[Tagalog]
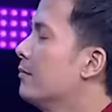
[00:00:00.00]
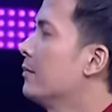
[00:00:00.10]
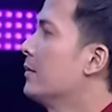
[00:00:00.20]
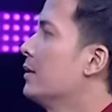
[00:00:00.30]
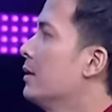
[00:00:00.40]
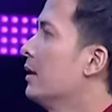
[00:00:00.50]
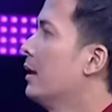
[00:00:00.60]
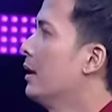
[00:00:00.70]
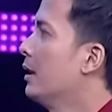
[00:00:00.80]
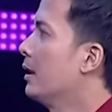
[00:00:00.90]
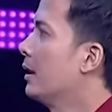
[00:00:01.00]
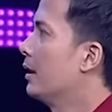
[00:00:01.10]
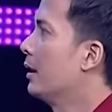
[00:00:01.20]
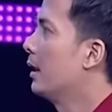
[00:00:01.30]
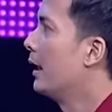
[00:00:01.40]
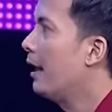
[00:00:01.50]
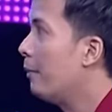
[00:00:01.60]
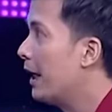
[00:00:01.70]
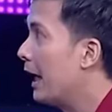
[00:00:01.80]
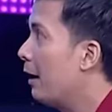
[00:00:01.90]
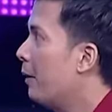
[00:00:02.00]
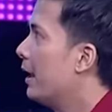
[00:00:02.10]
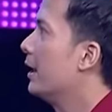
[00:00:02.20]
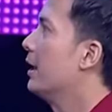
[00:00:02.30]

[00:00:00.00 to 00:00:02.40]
Ano kayang ginagawa sa computer? Gaming, gaming.